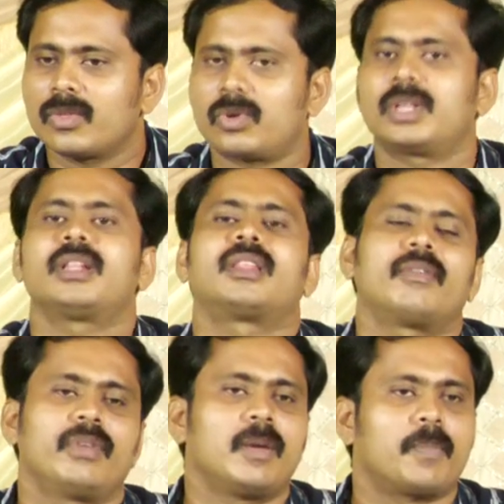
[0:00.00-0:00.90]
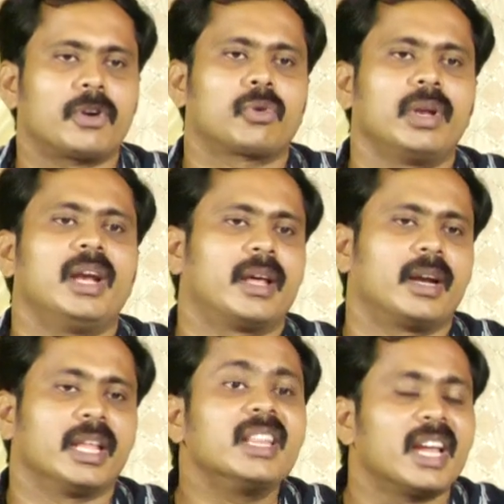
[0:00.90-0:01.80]
సుగంధ ద్రవ్యాలు పట్టుకుని
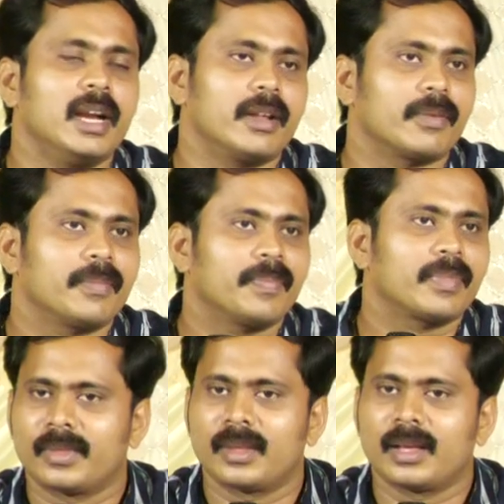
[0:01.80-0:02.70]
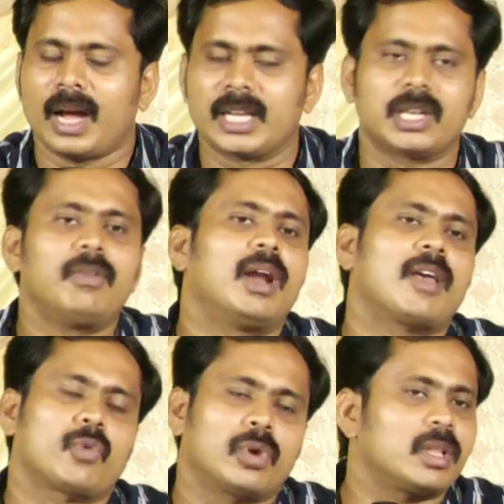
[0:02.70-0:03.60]
వెళ్ళారట ఎందుకు వెళ్ళారు అసలు వాళ్ళు
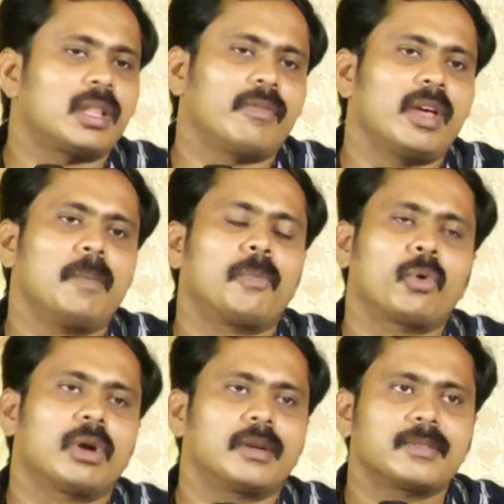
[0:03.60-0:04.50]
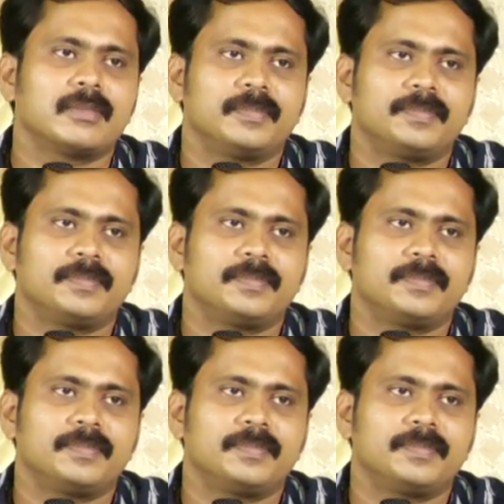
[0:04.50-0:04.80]
ఆ సుగంధ ద్రవ్యాలు ఎప్పుడు కొన్నారు